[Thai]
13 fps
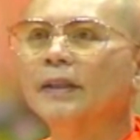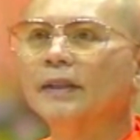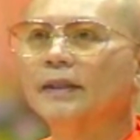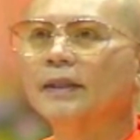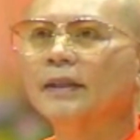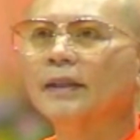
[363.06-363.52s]
เส
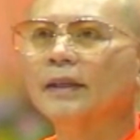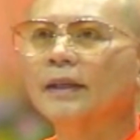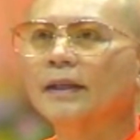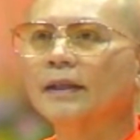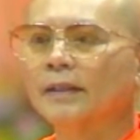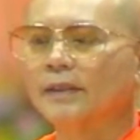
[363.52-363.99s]
ธ
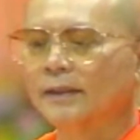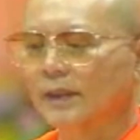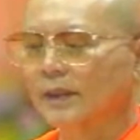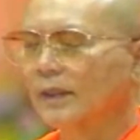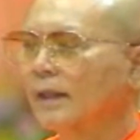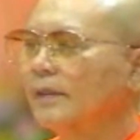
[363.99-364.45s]

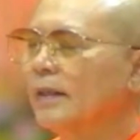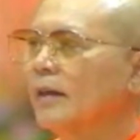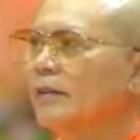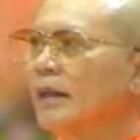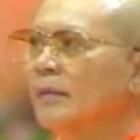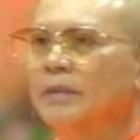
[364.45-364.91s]
ทั้งครั้งที่
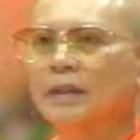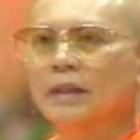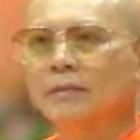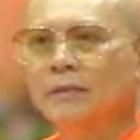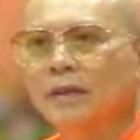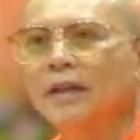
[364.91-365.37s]
เขานำเห
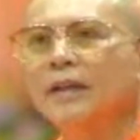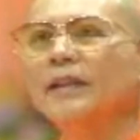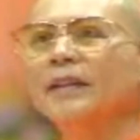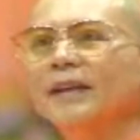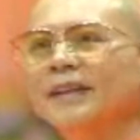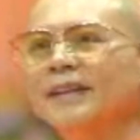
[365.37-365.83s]
นือมาให้
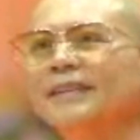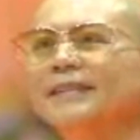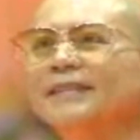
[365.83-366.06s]
นะ